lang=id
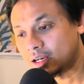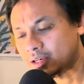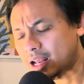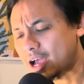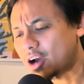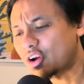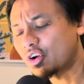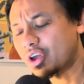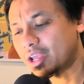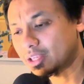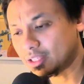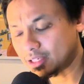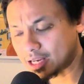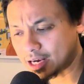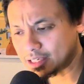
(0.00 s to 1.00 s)
Nah, kalau
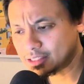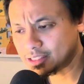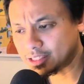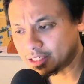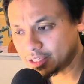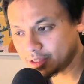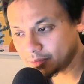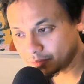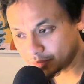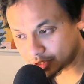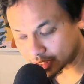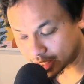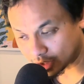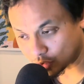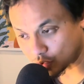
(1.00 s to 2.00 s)
yang dari sini
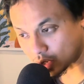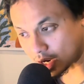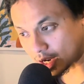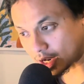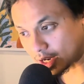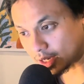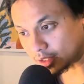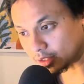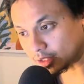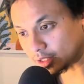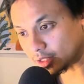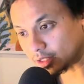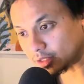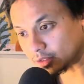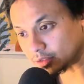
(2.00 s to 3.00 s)
bisa gua
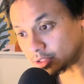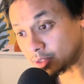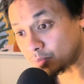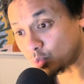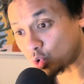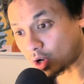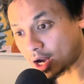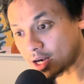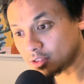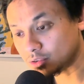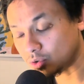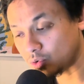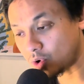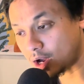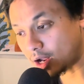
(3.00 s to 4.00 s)
uh, simpulkan
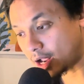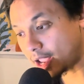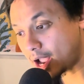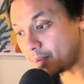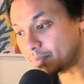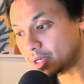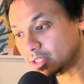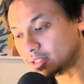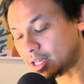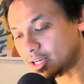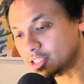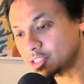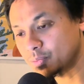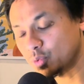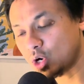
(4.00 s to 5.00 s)
atau gua ya ambil
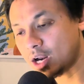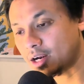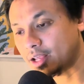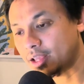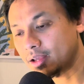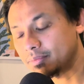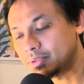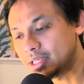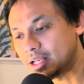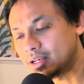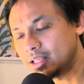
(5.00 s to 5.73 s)
tarik kesimpulan lah ya.